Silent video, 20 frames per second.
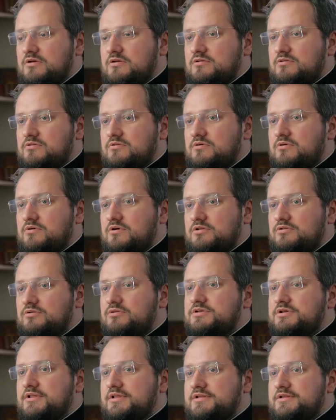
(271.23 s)
Но одно
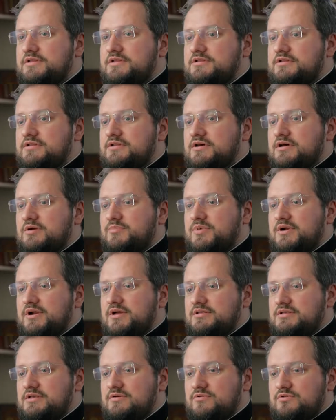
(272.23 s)
дело не идти на
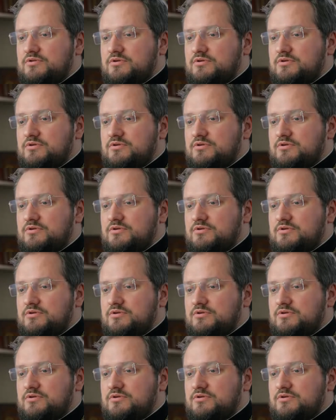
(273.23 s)
корпоративы,